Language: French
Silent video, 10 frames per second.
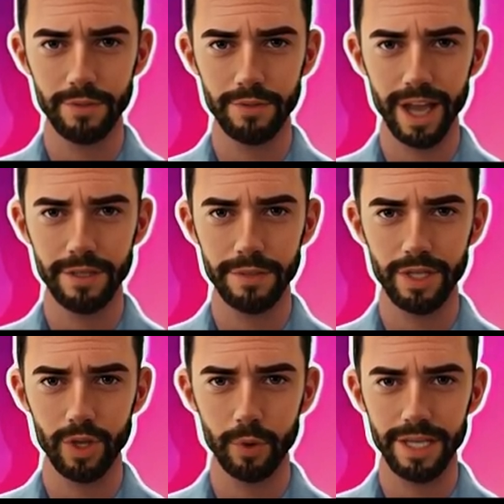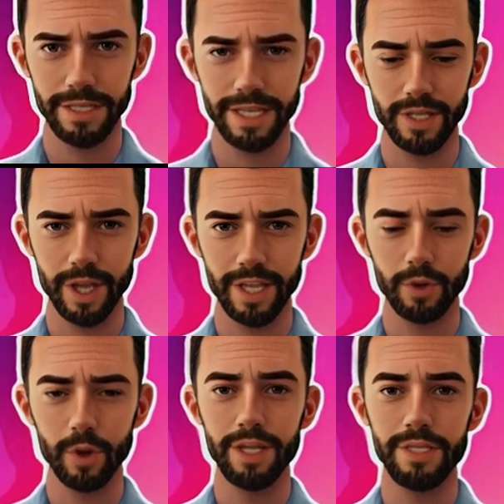Enfin, choisissez ce
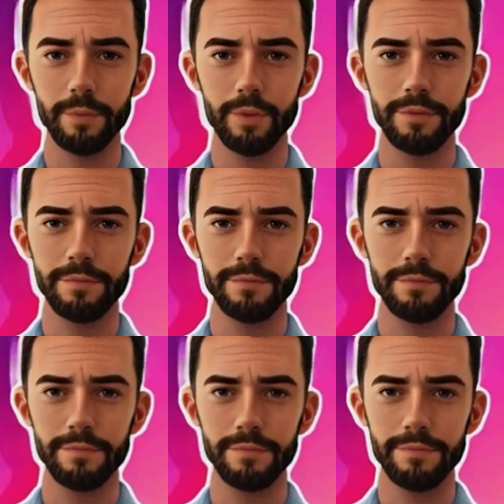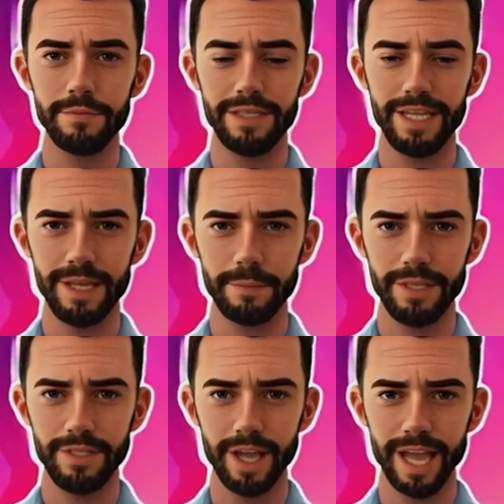qui vous correspond.
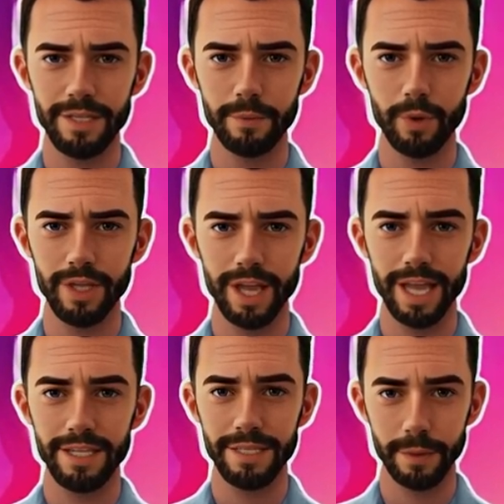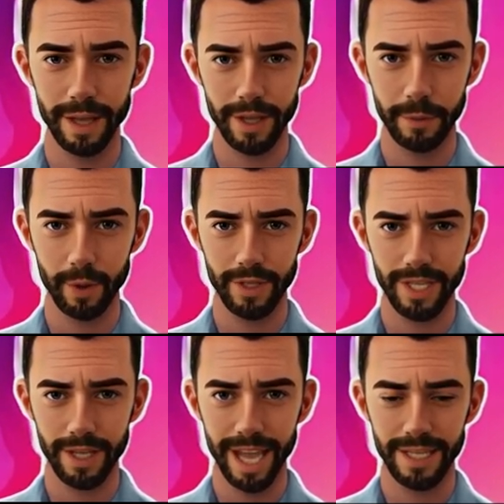L'email direct pour créer un email en
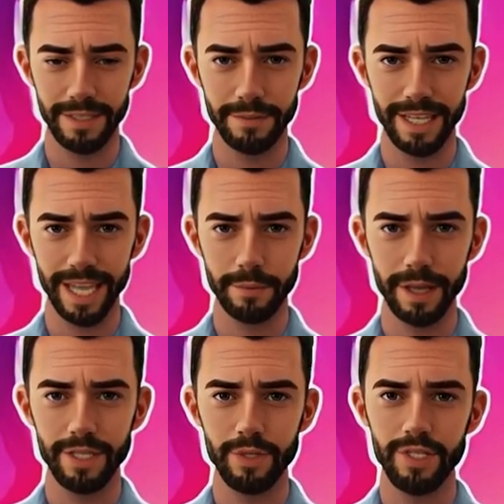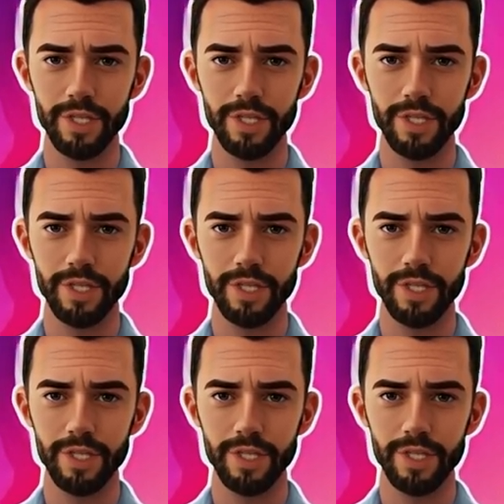approche directe, l'email